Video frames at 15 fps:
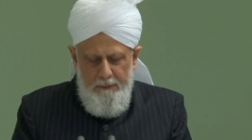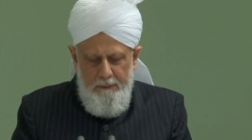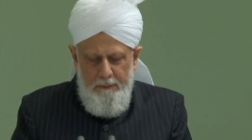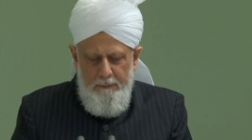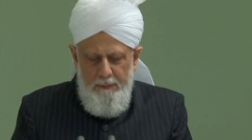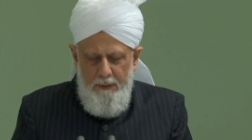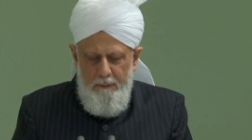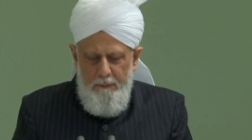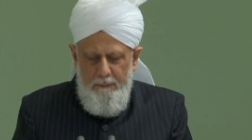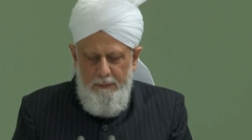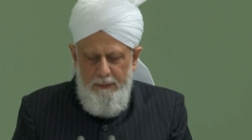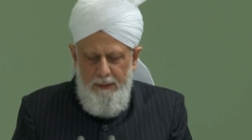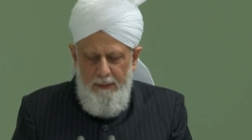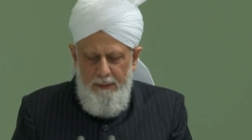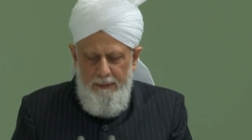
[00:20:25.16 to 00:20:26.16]
ve
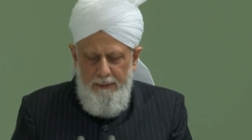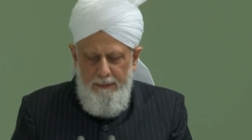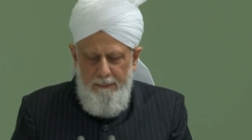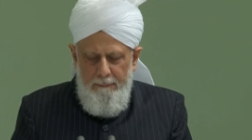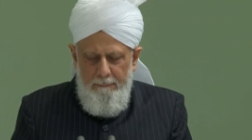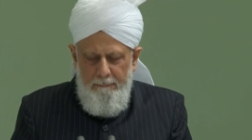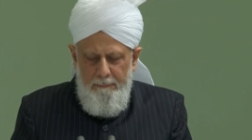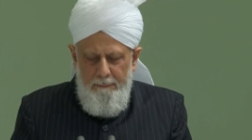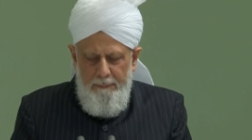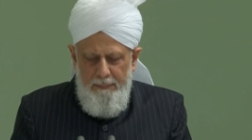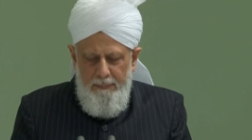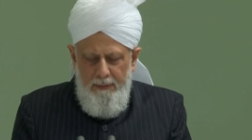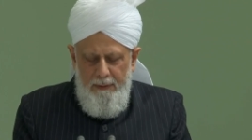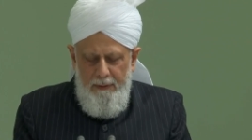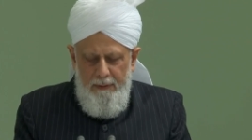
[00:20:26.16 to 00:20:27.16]

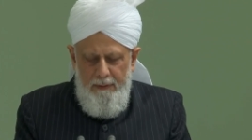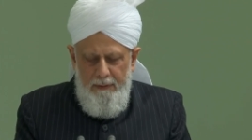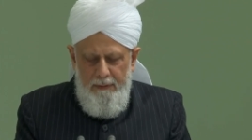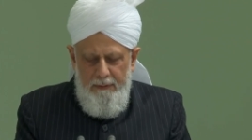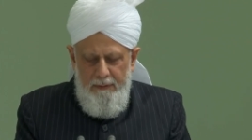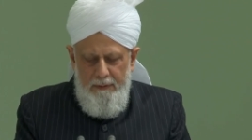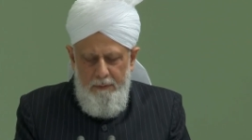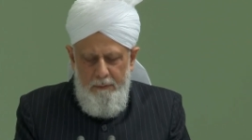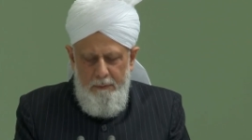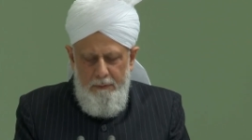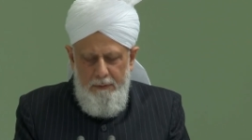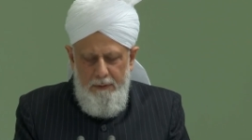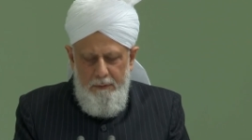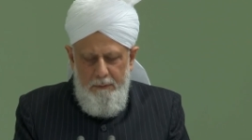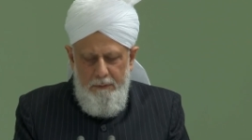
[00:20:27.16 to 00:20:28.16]
Musevilerin
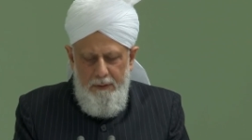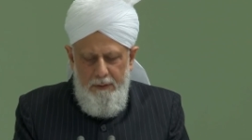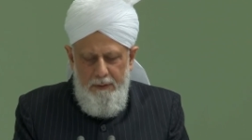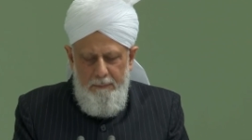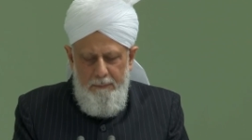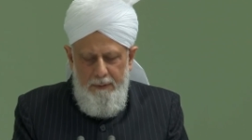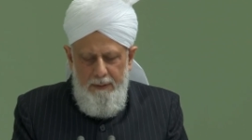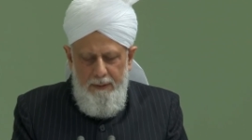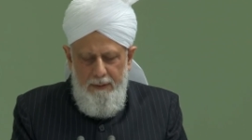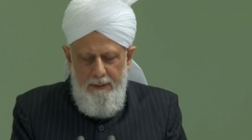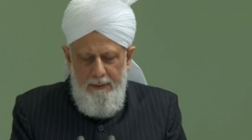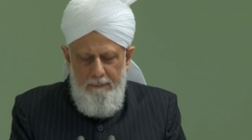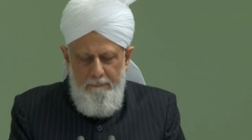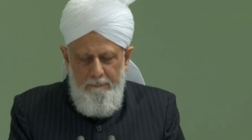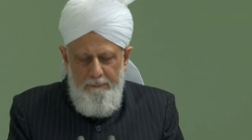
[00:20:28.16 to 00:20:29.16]
Bene
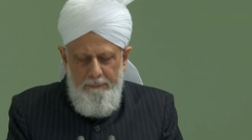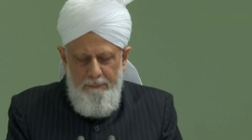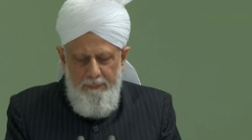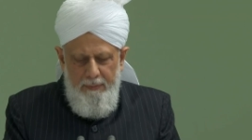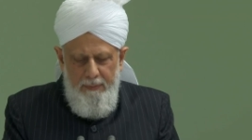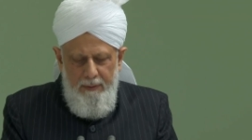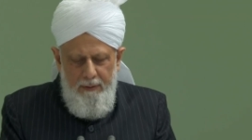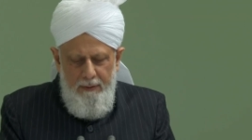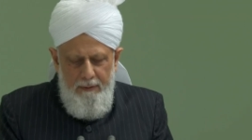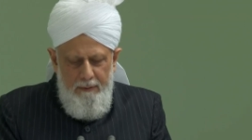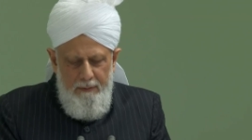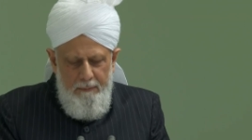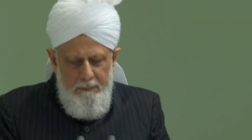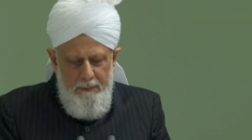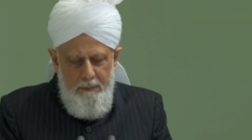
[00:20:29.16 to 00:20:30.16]
da
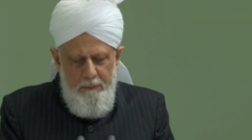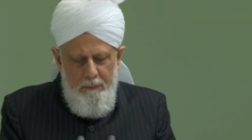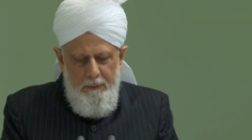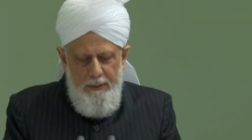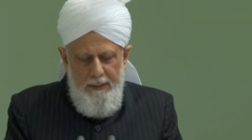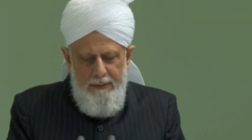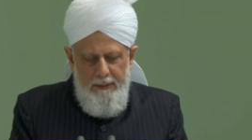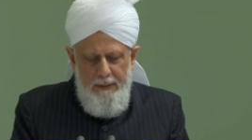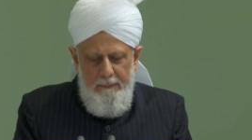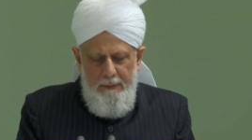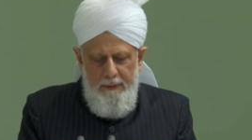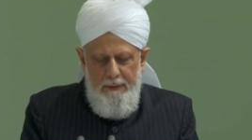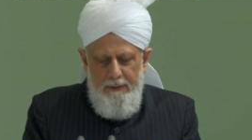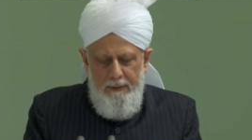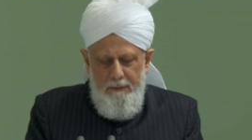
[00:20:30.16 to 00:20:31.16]

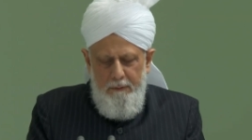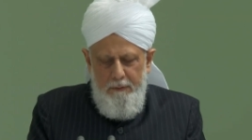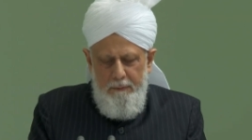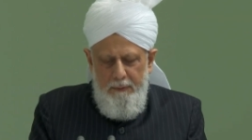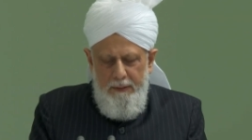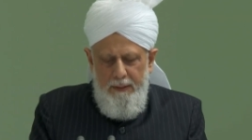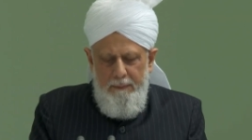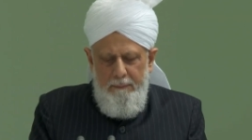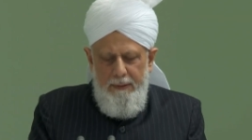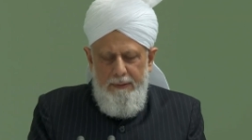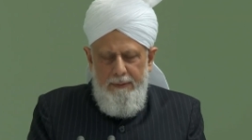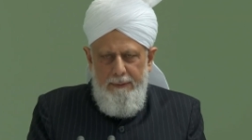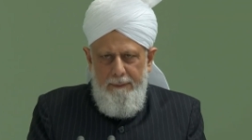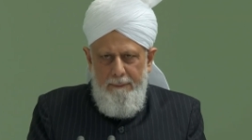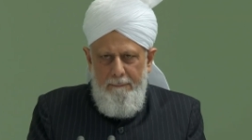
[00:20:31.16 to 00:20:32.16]
isyan e,
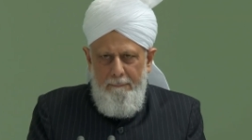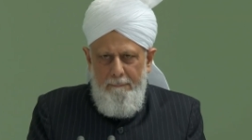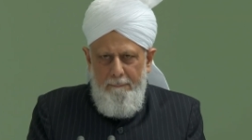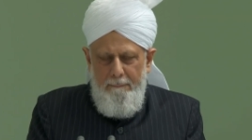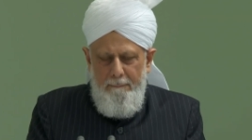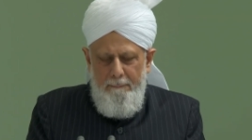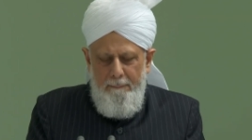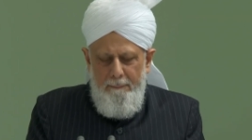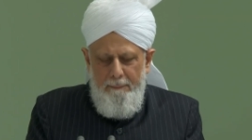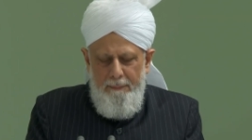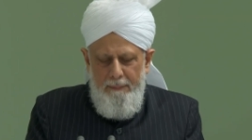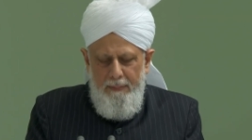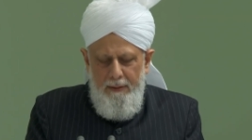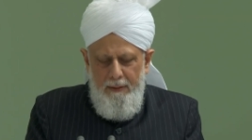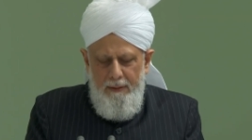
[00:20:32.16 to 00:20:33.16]
ediyordu. Resul-i Ekrem
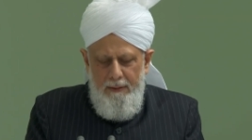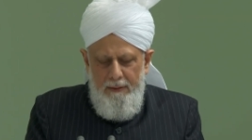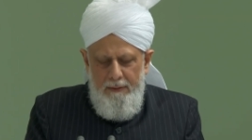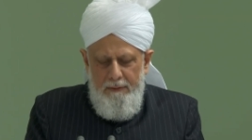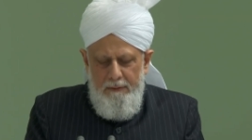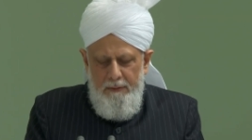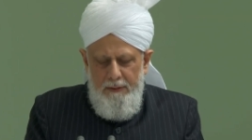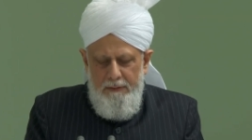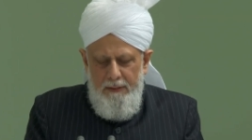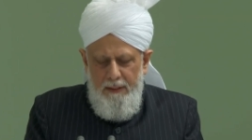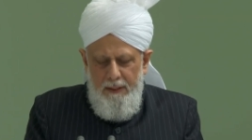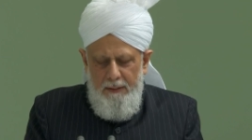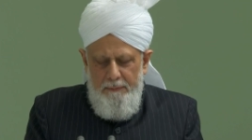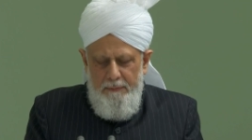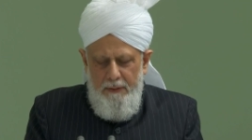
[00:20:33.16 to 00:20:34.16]
sallallahu aleyhi ve sellem
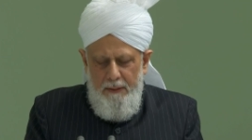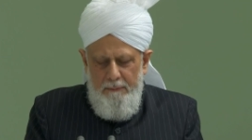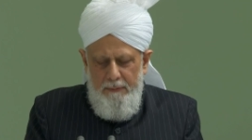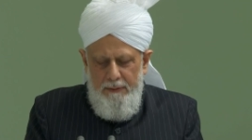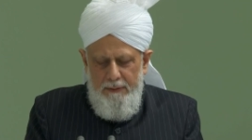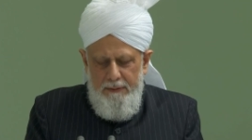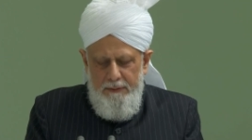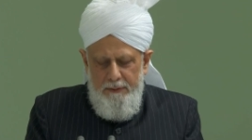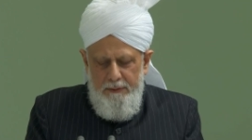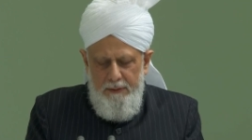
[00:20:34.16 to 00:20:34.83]
sahabelerle birlikte